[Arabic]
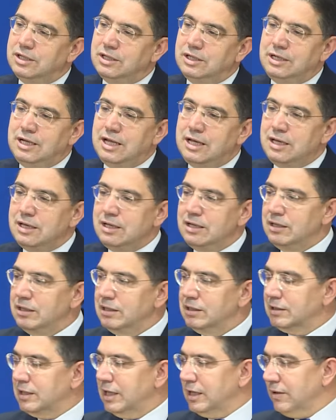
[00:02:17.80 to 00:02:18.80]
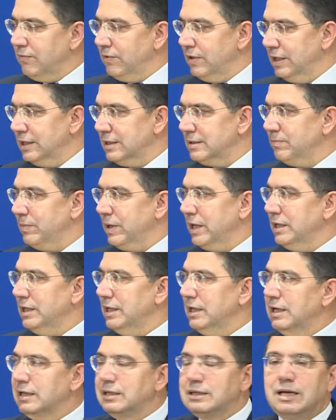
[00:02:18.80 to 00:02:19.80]
لا الطرف
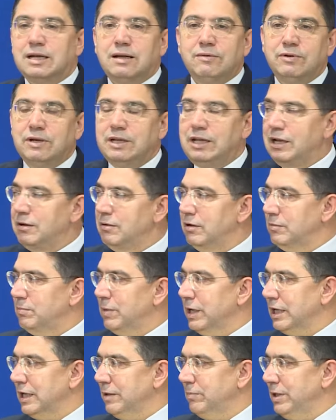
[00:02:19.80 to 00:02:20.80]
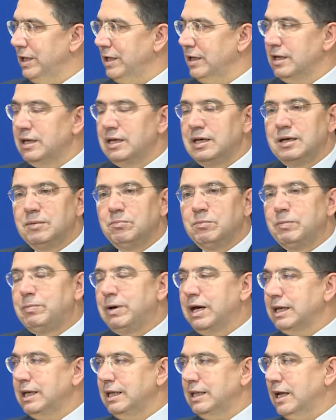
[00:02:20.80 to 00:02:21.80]
الاسباني لا الطرف المغربي ما
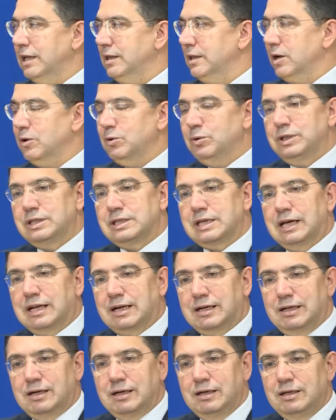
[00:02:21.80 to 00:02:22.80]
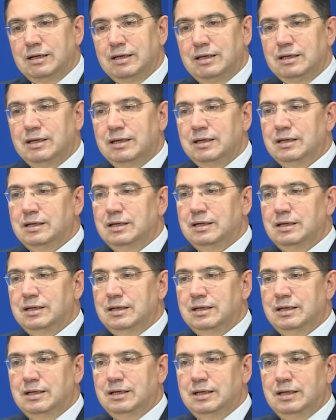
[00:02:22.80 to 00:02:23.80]
باغين انه يتكرر
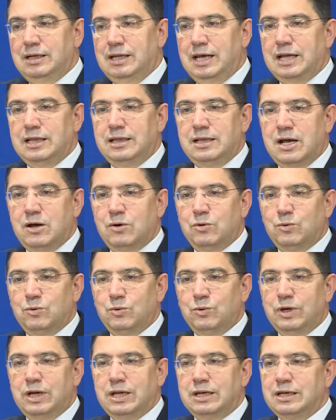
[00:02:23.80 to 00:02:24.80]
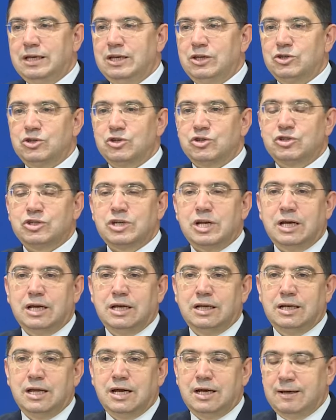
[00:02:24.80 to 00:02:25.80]
آه، لانه كان
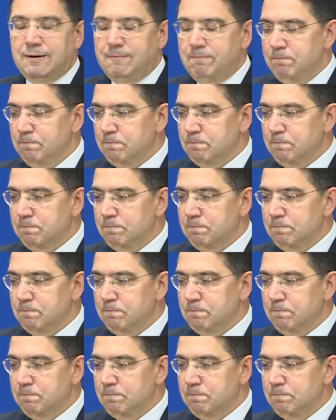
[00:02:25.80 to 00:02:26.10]
كيشجع على